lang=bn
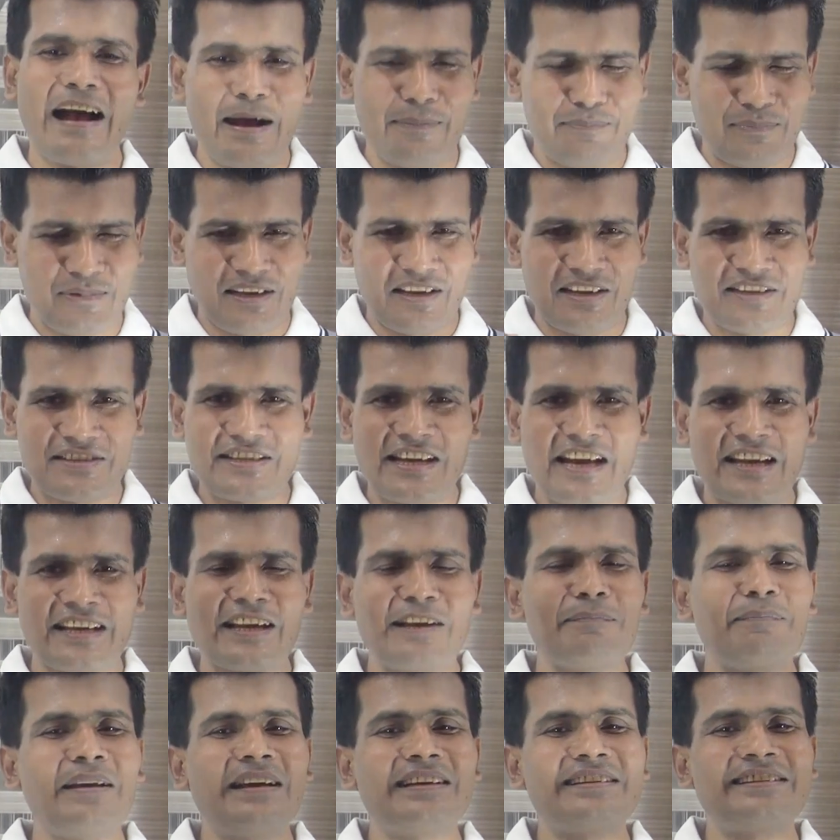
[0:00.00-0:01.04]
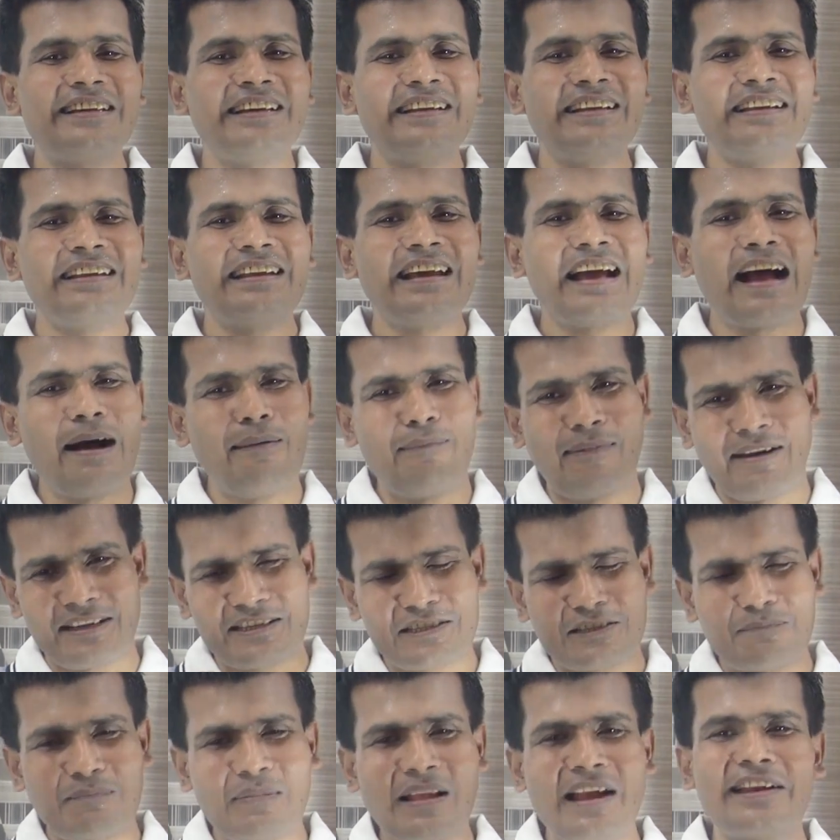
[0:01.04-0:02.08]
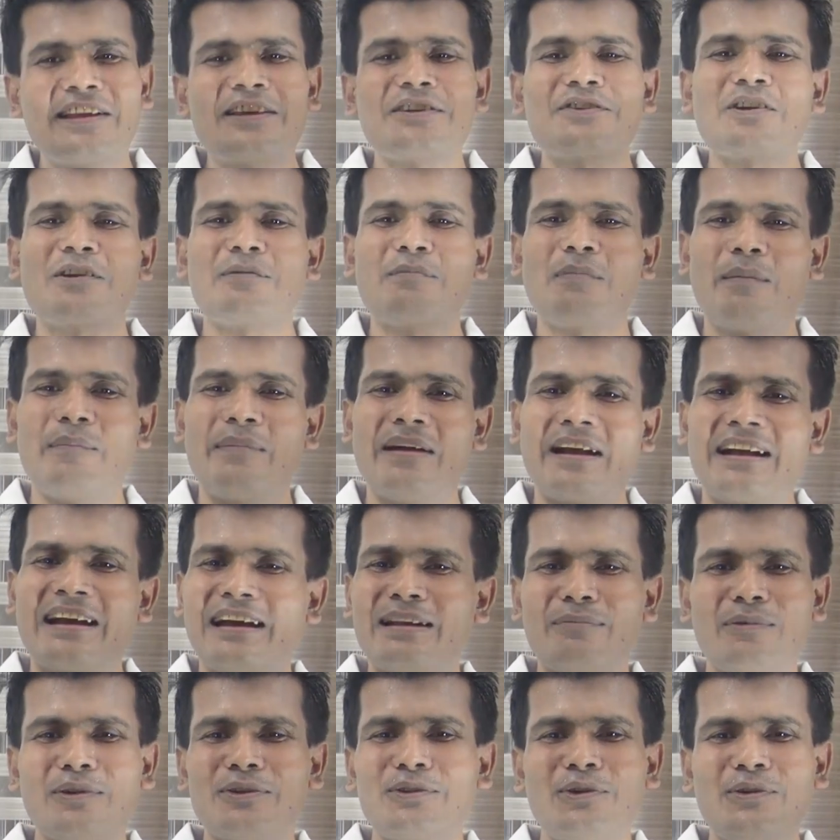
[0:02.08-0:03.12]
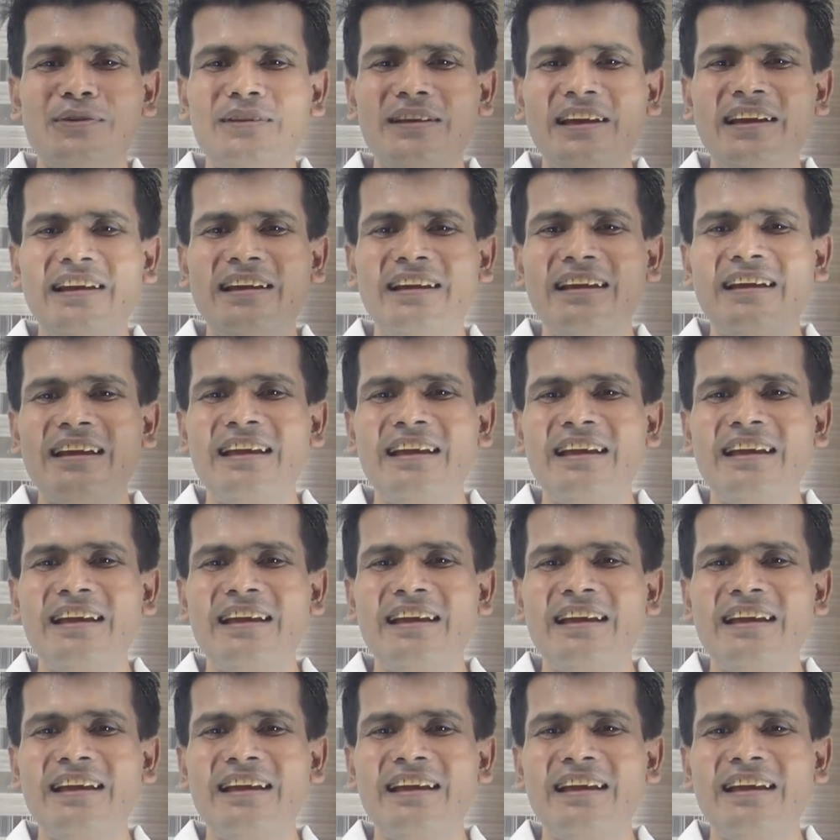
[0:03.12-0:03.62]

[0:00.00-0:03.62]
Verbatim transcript: আপনারা জানার পেয়েছেন আমার এক্সপ্লানেশন বা ব্যাখ্যার মধ্য দিয়ে